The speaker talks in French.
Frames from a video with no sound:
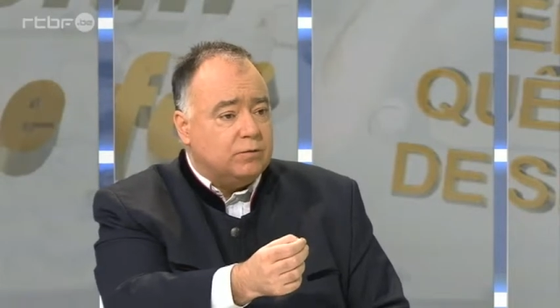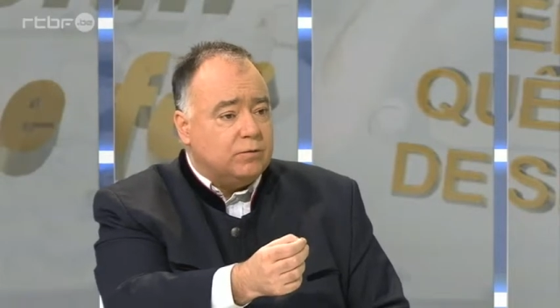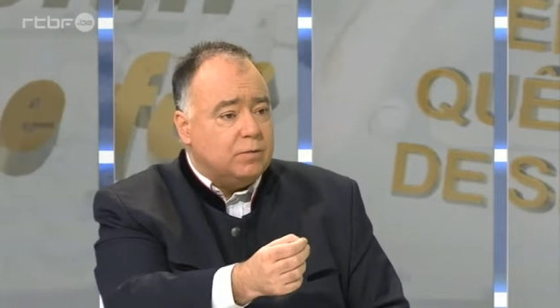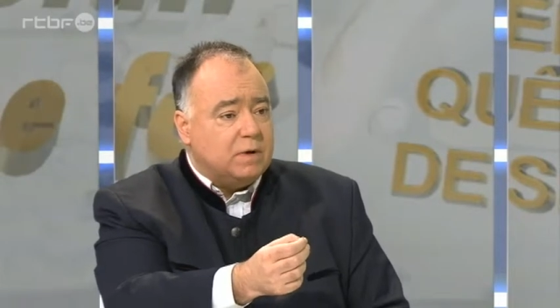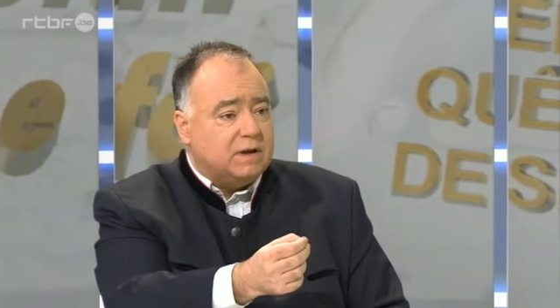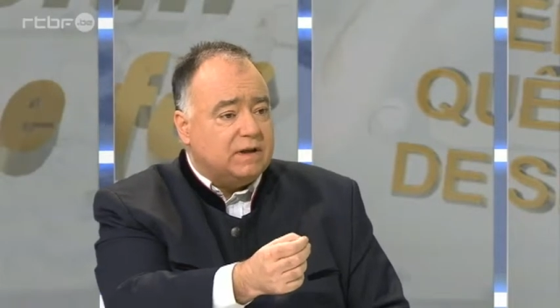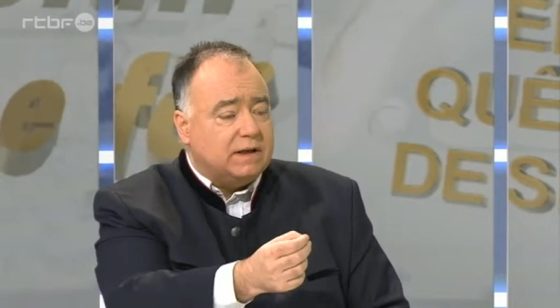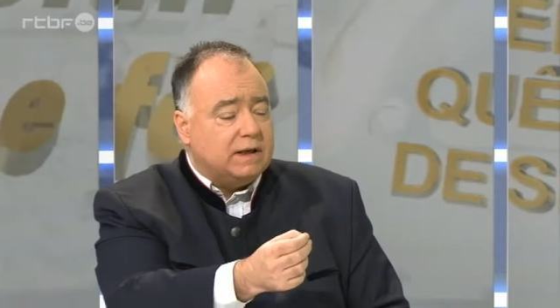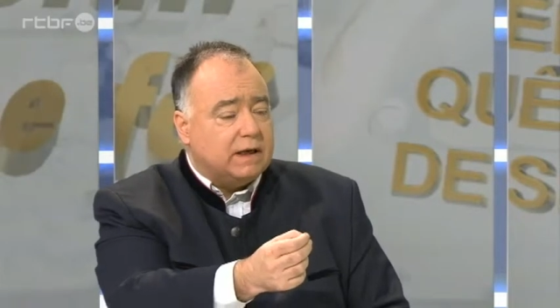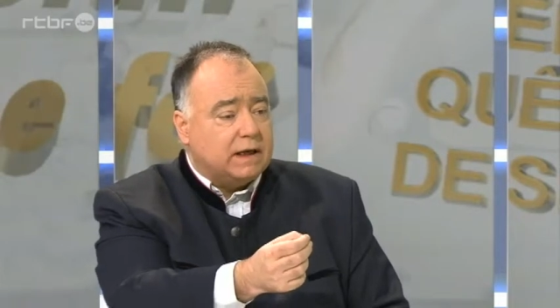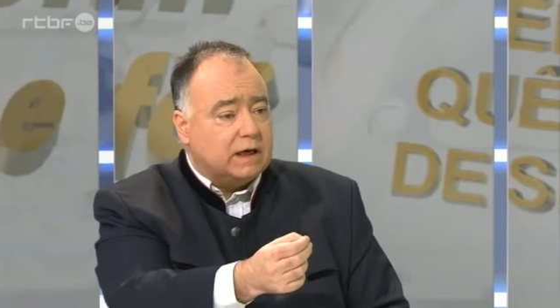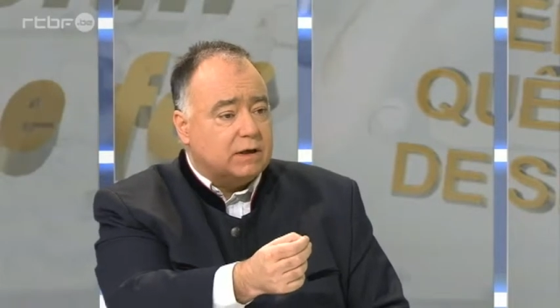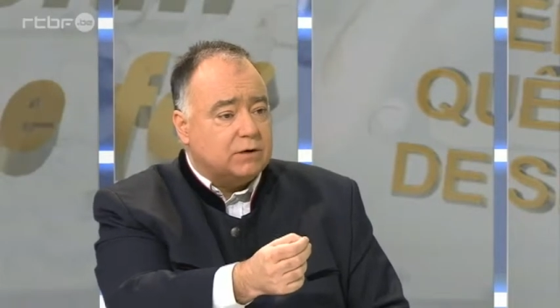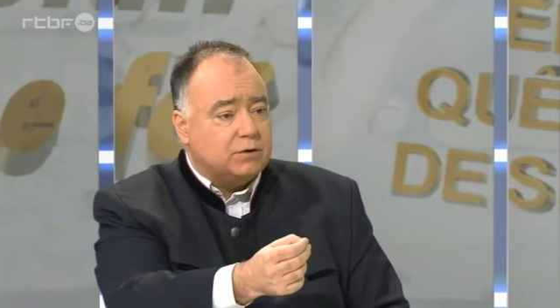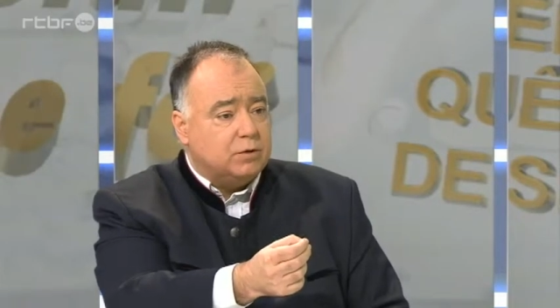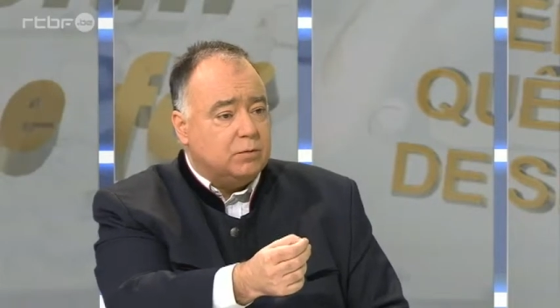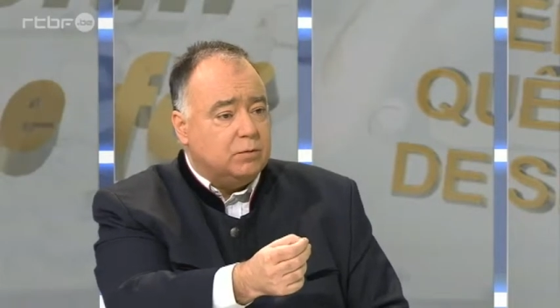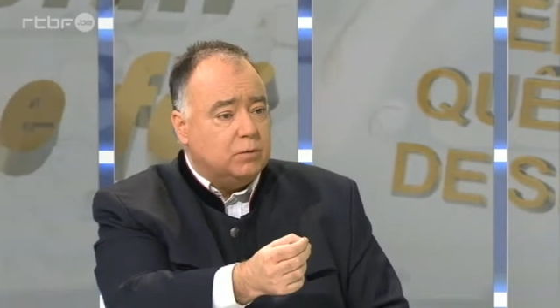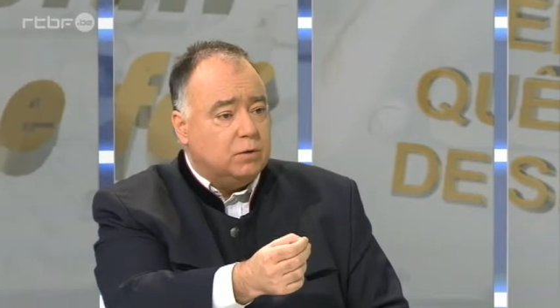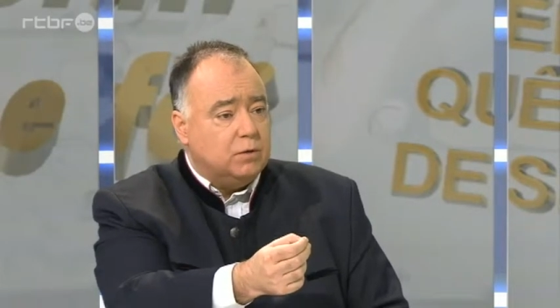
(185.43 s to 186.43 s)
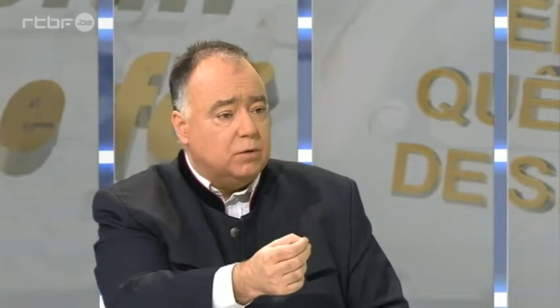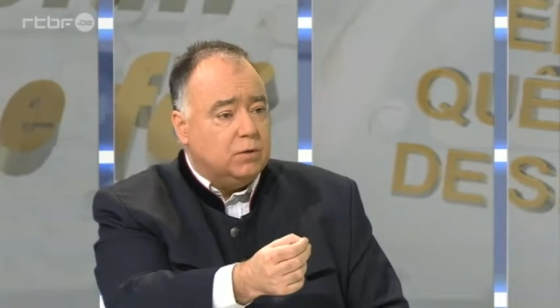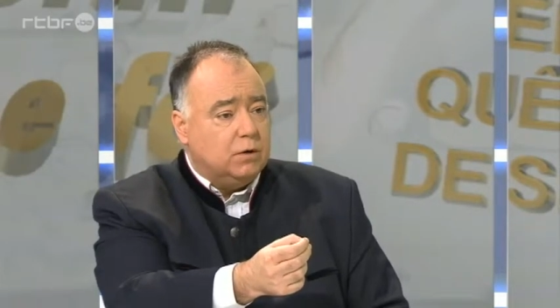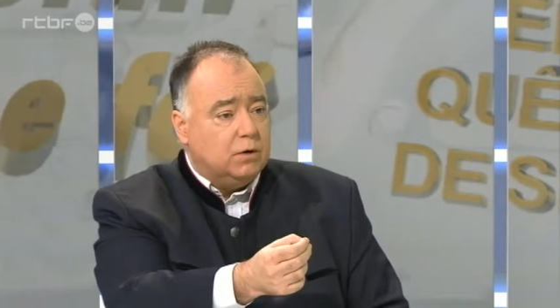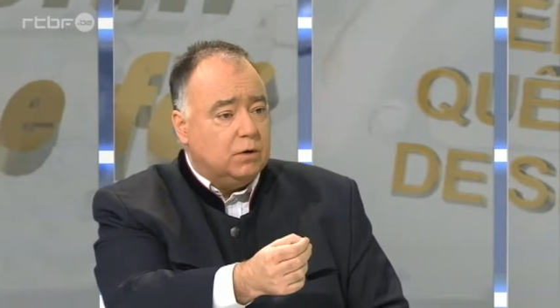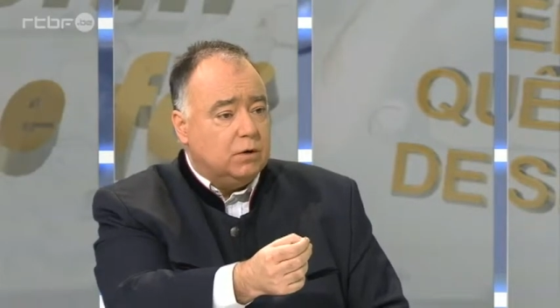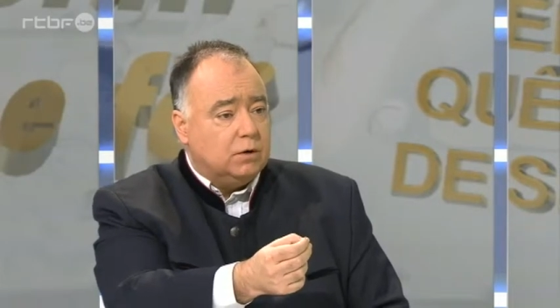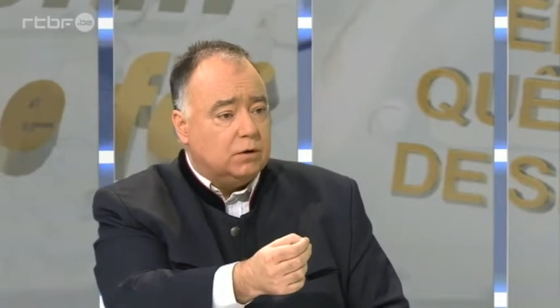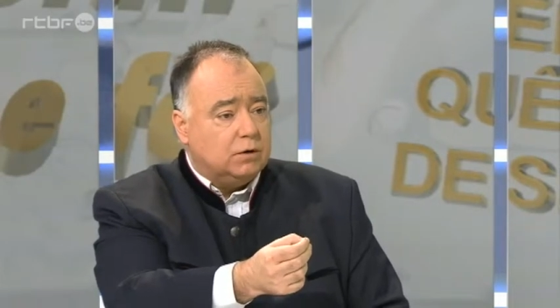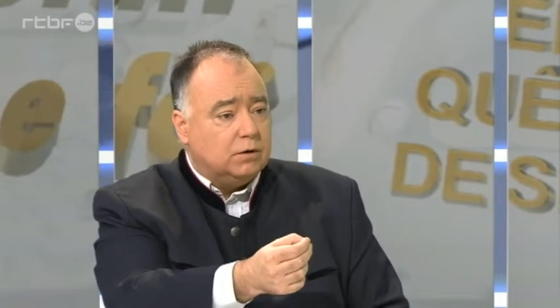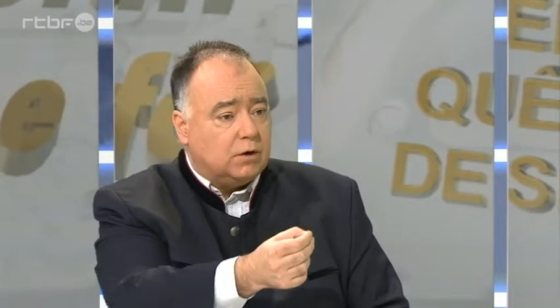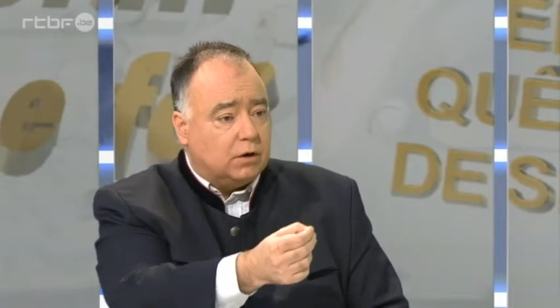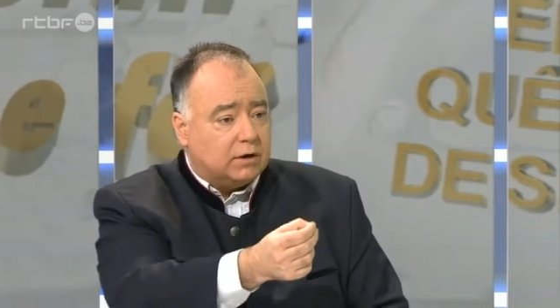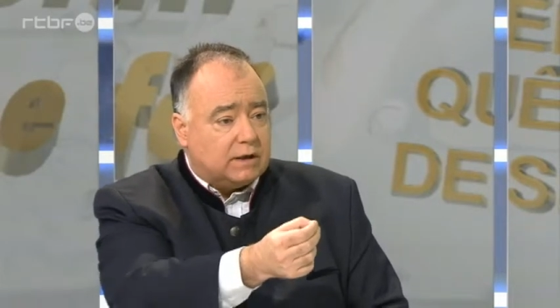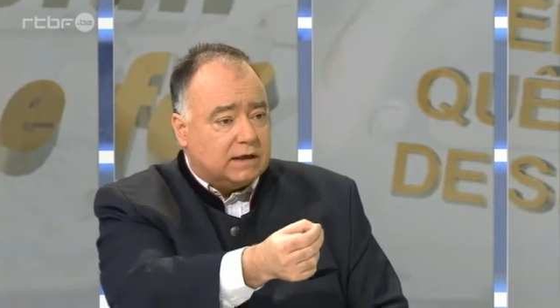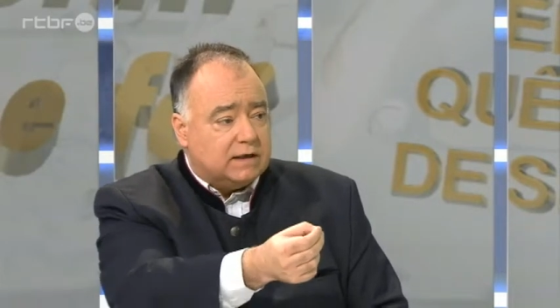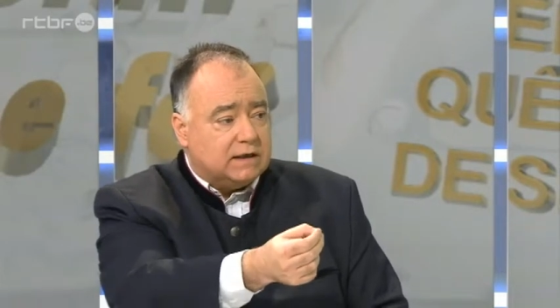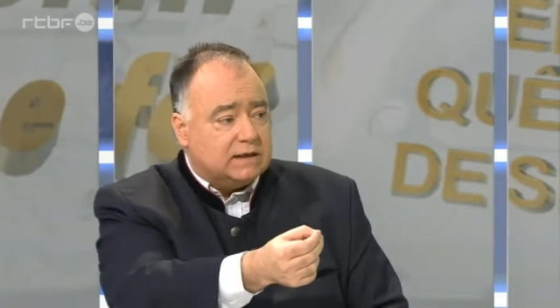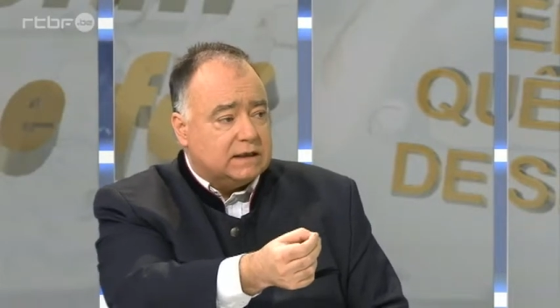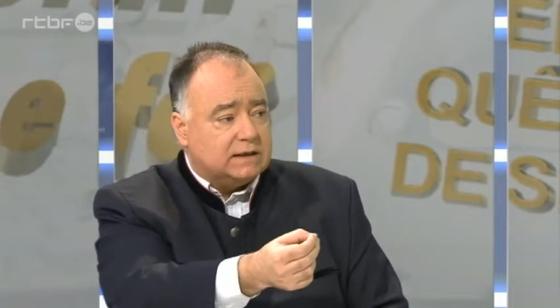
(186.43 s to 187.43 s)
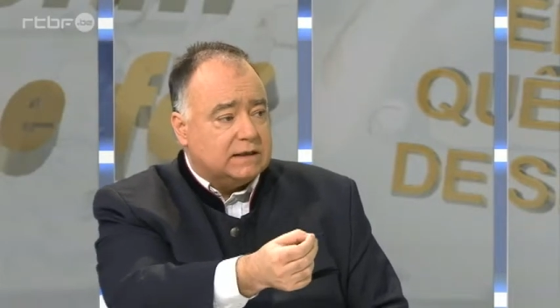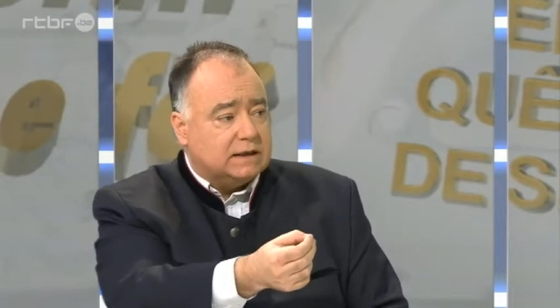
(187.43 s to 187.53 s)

vous mettez derrière ce mot dans le cadre des